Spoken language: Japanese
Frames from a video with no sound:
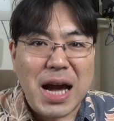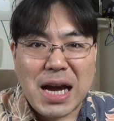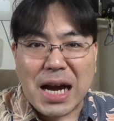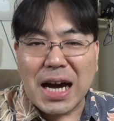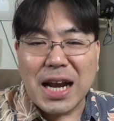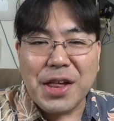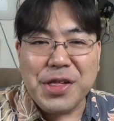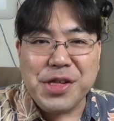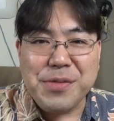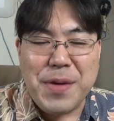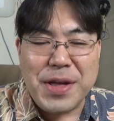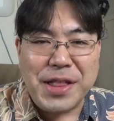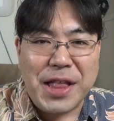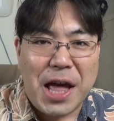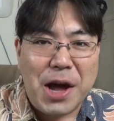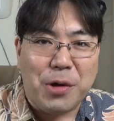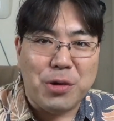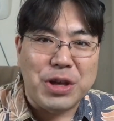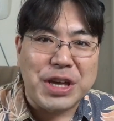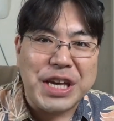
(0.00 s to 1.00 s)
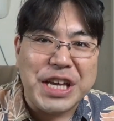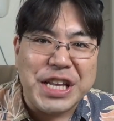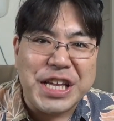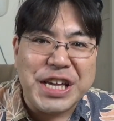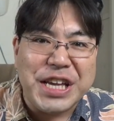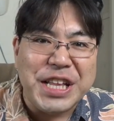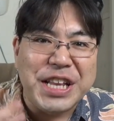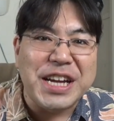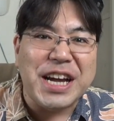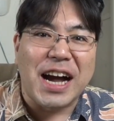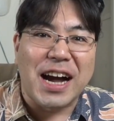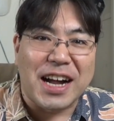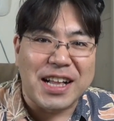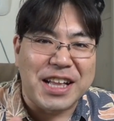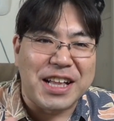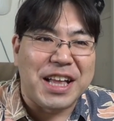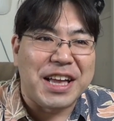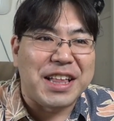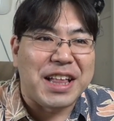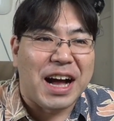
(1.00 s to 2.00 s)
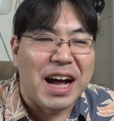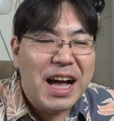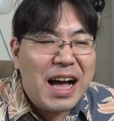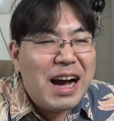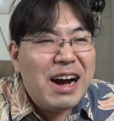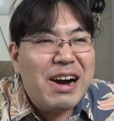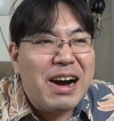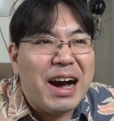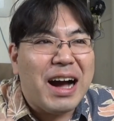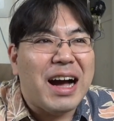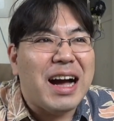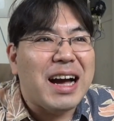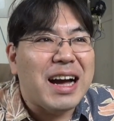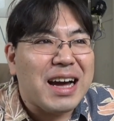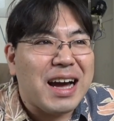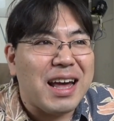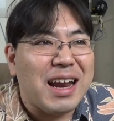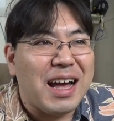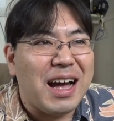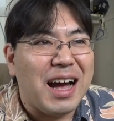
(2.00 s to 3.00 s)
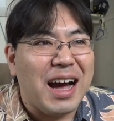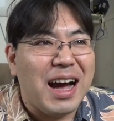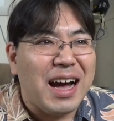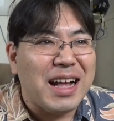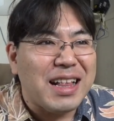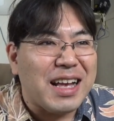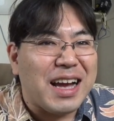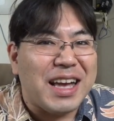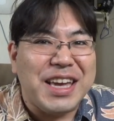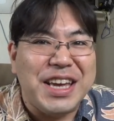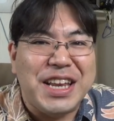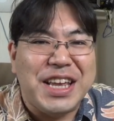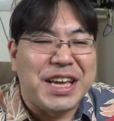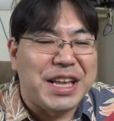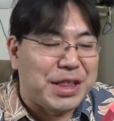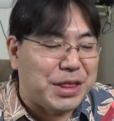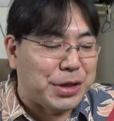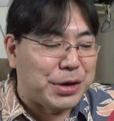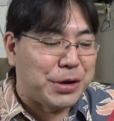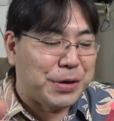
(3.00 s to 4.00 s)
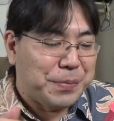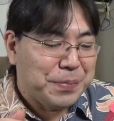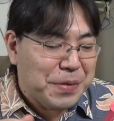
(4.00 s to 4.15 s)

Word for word: からし明太子にヒリヒリ感が出てきたうわーかあーなんかヒリヒリする